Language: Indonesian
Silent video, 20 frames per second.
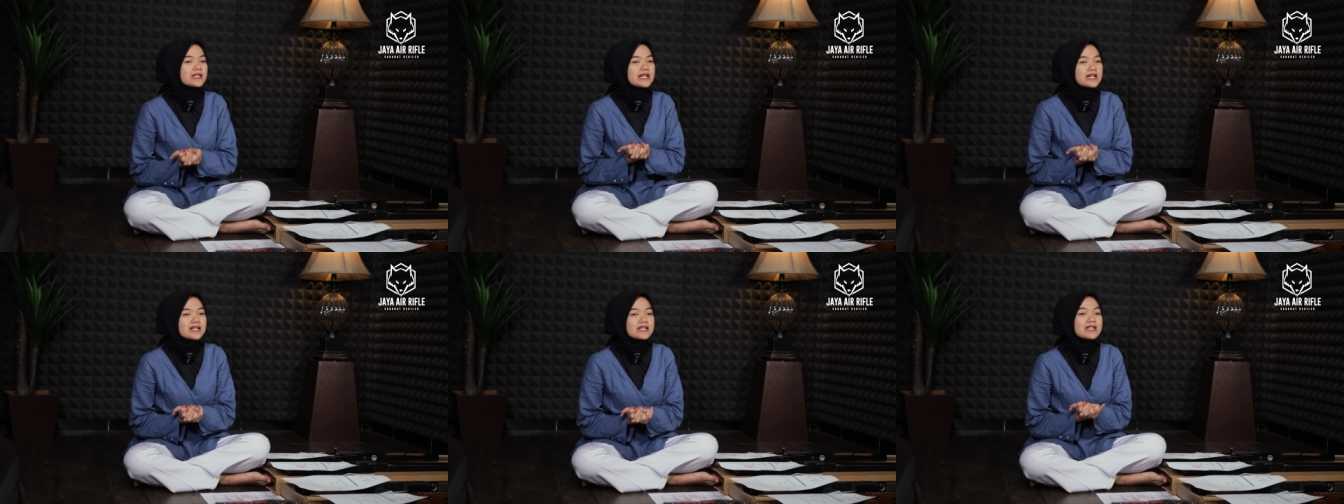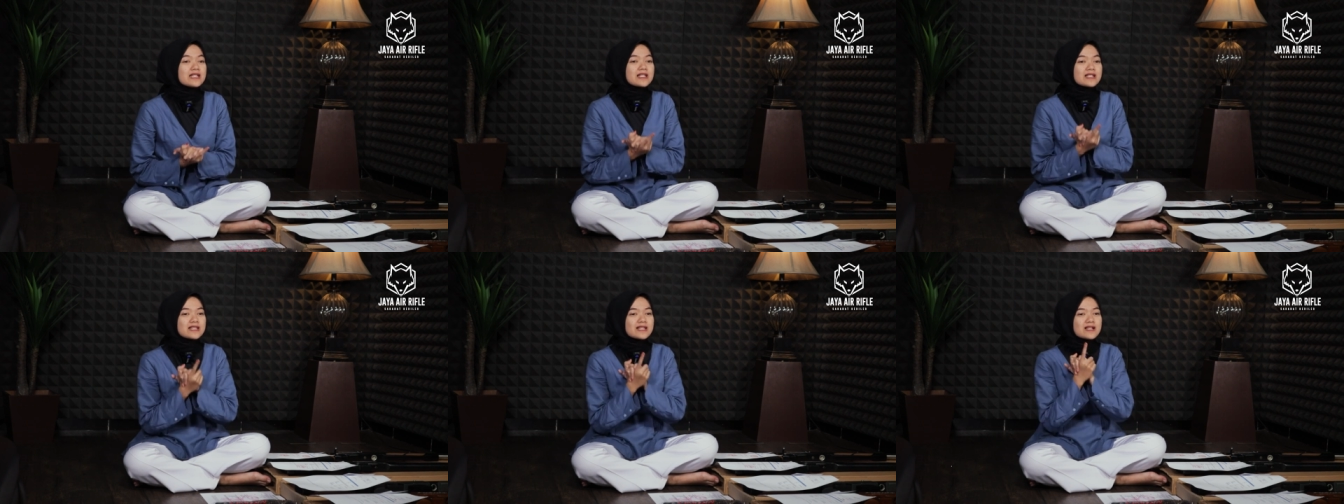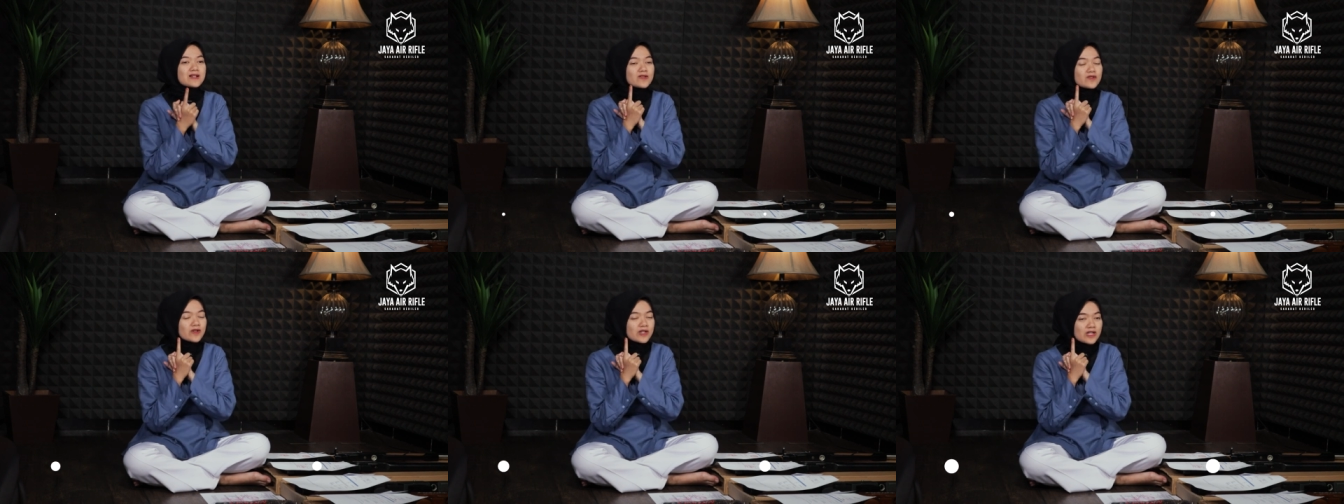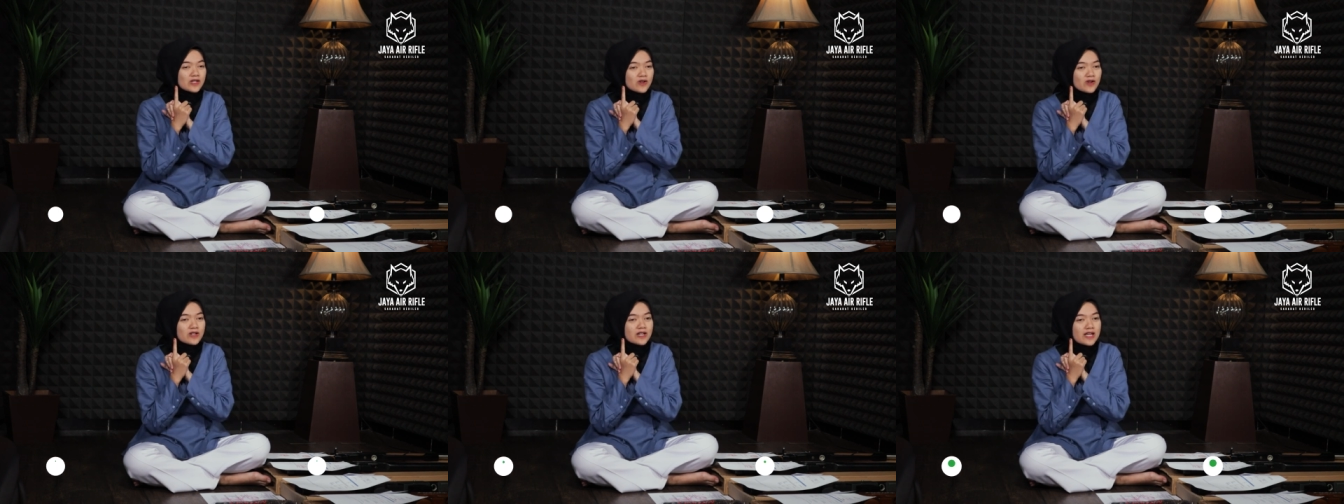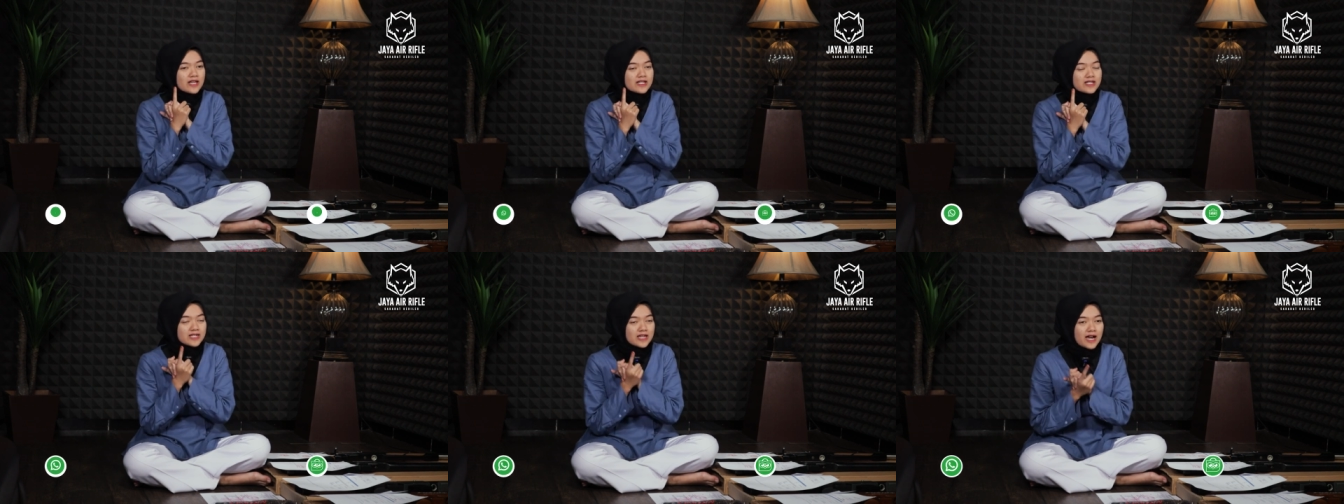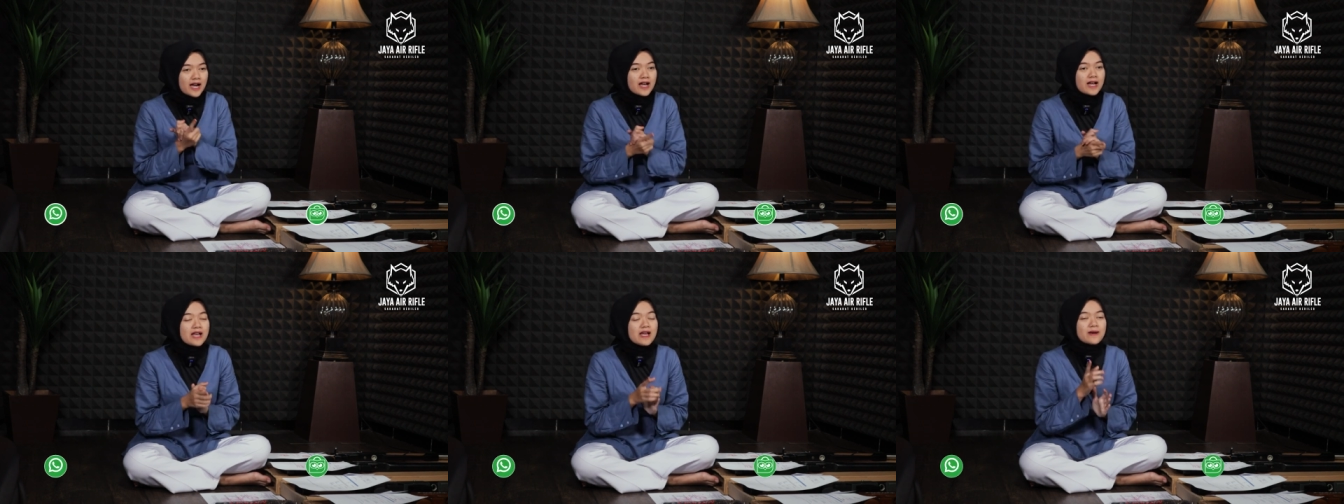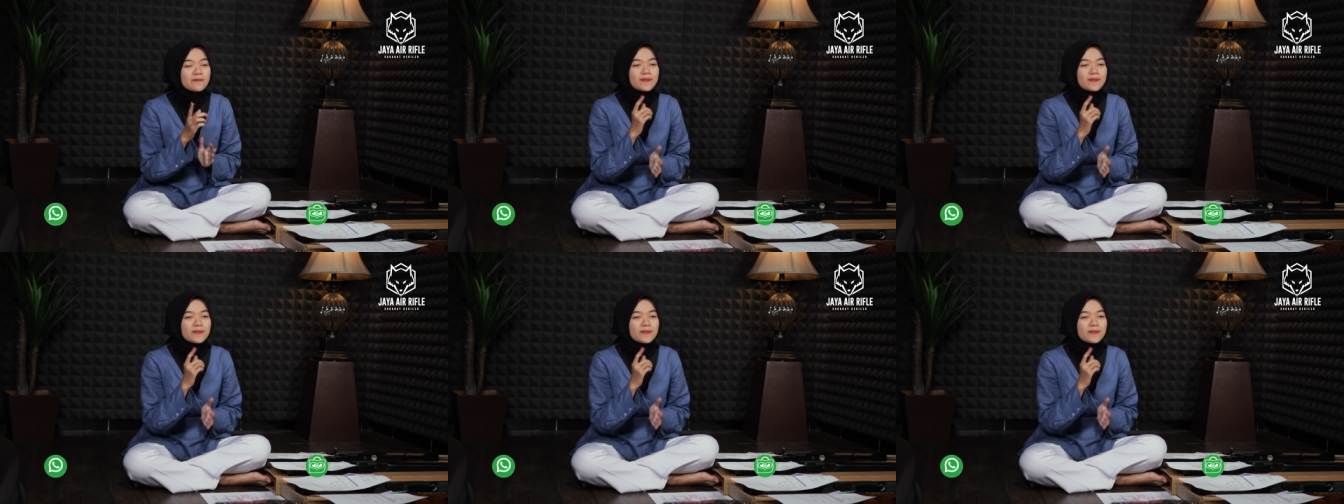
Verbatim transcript: Bediler di seluruh Indonesia